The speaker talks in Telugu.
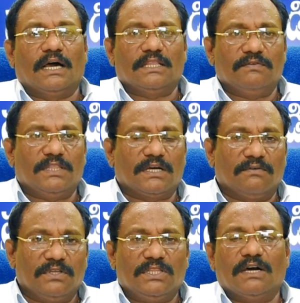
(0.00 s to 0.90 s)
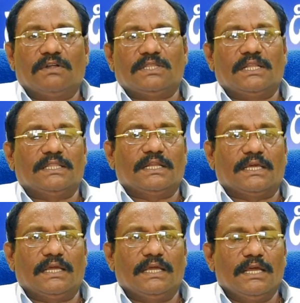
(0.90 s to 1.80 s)
అదేవిధంగా
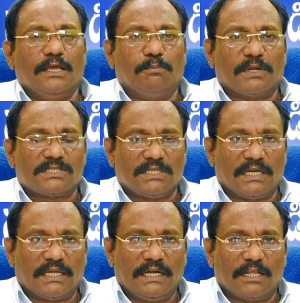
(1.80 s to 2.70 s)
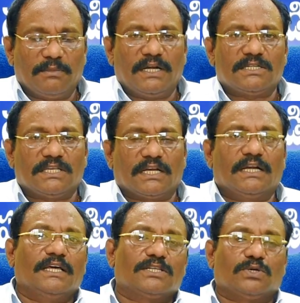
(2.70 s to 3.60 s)
విద్యావర్తలందరికీ ఈ ప్రస్తుతానికి ఇంటర్మీడియట్
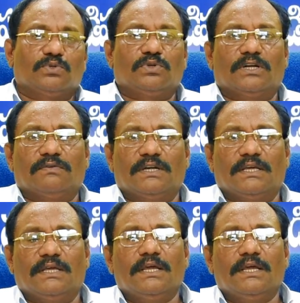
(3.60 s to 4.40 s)
సెకండ్ ఇయర్ చదువుతున్నటువంటి